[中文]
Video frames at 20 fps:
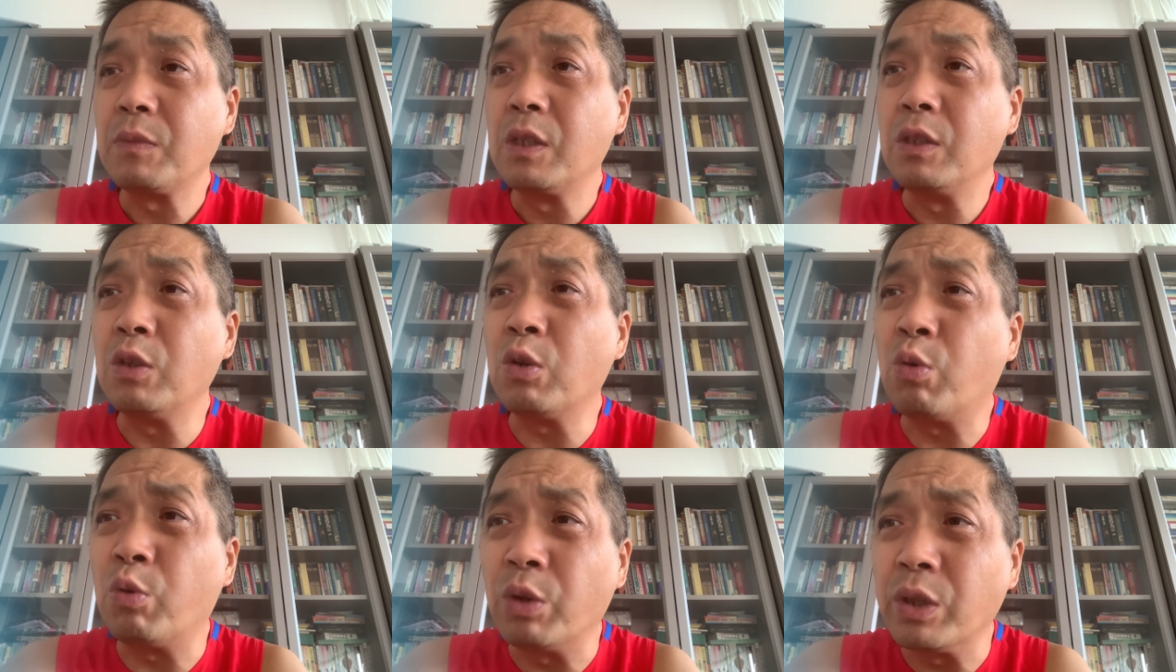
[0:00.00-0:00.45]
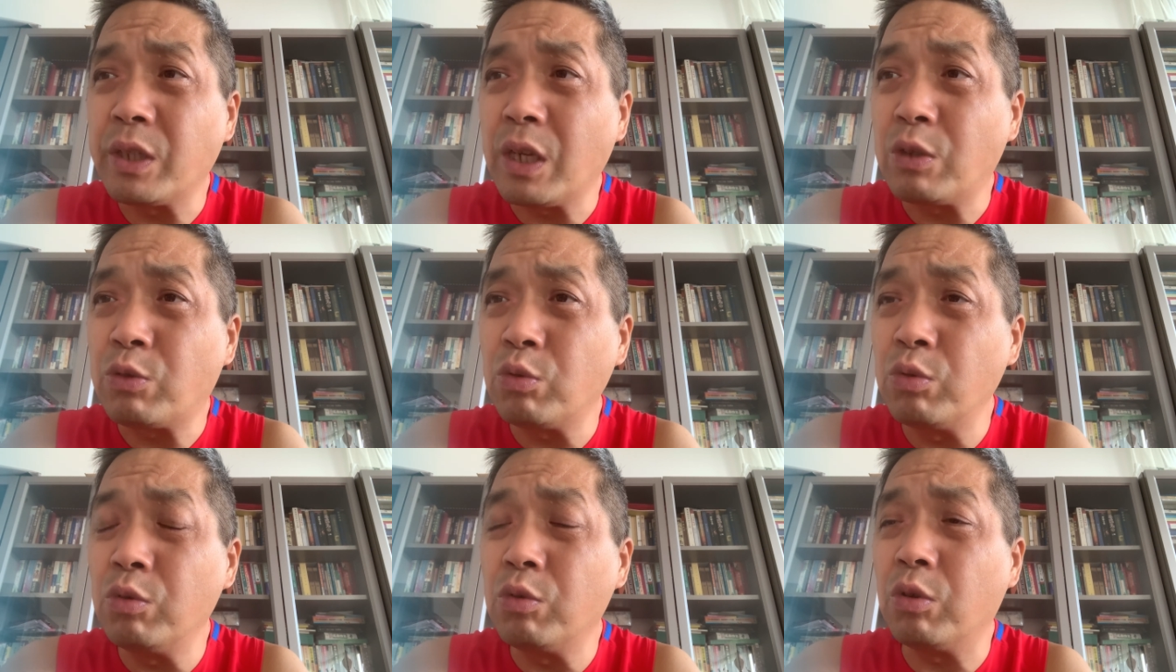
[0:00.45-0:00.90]
你活在
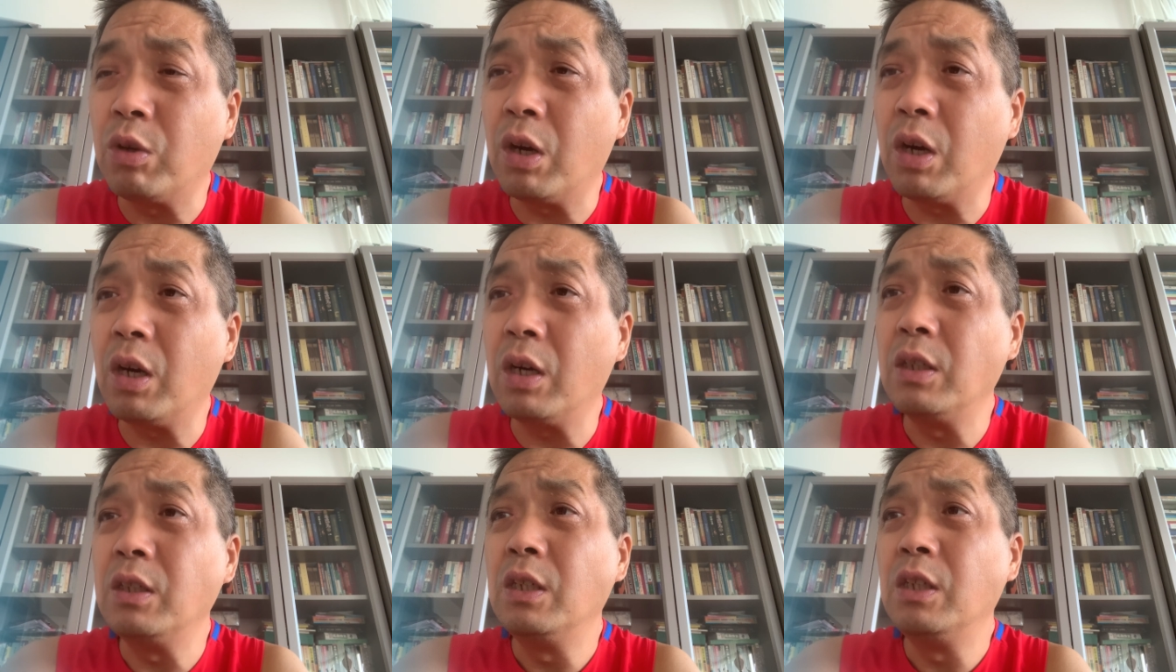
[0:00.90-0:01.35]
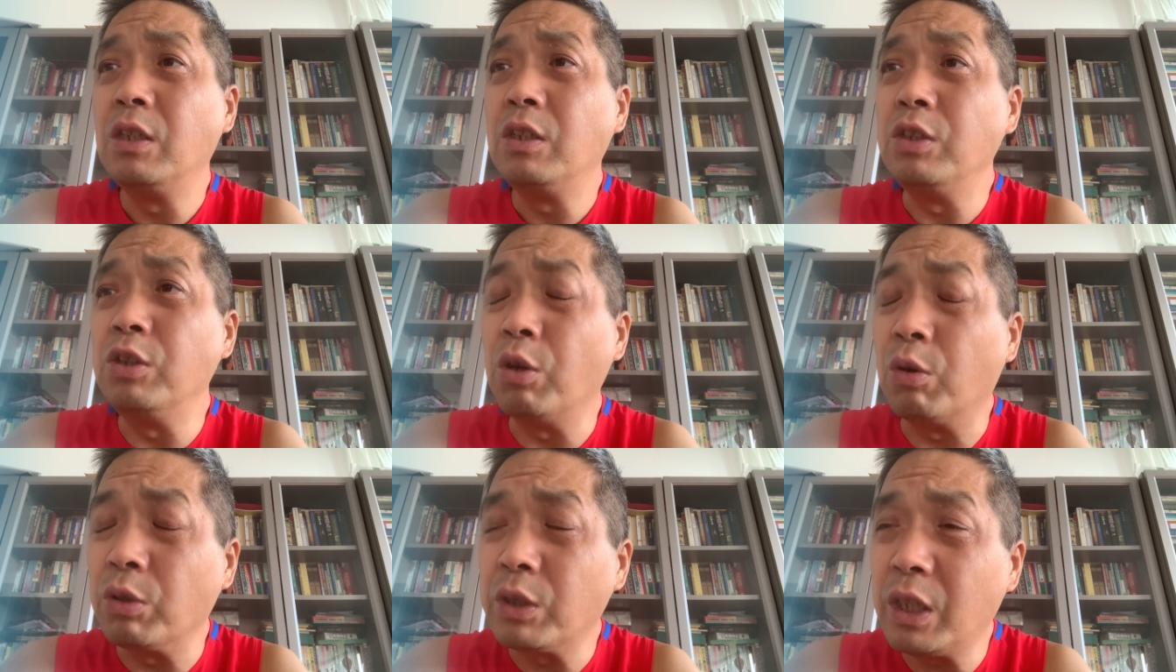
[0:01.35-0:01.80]
中国，
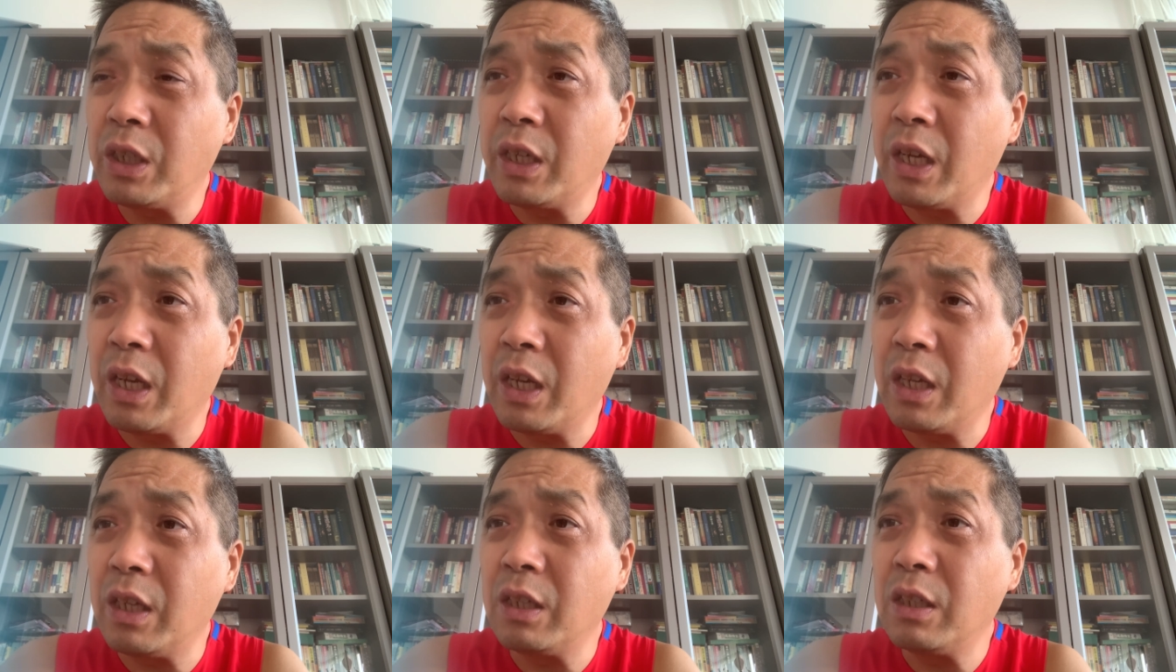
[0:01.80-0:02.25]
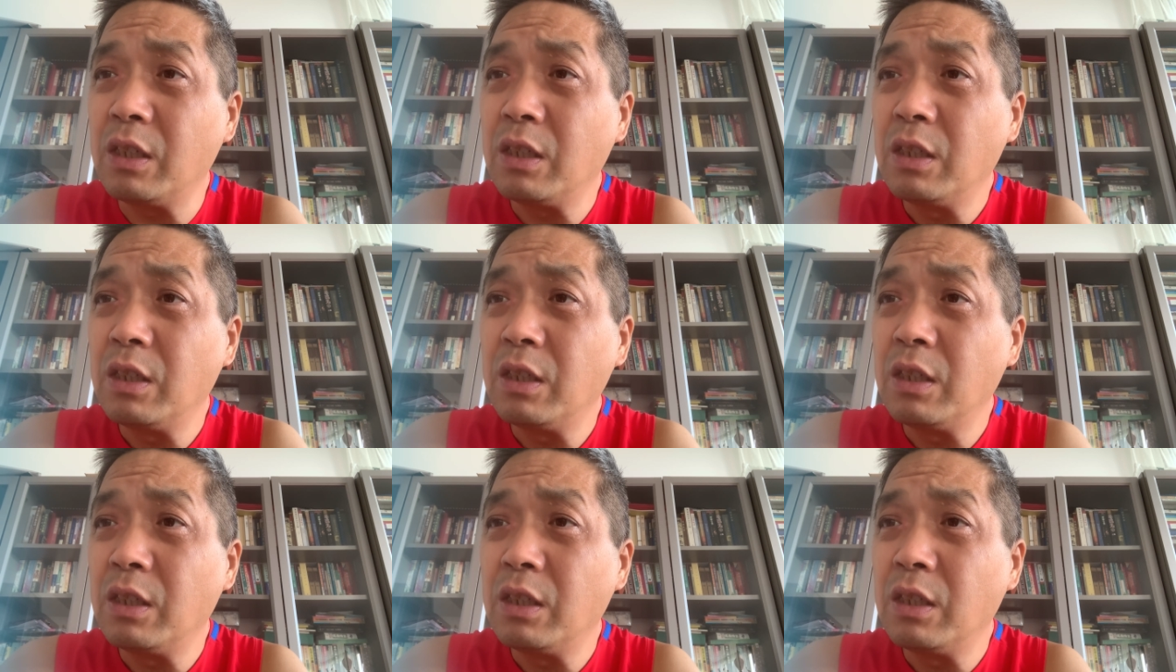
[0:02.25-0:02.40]
有的人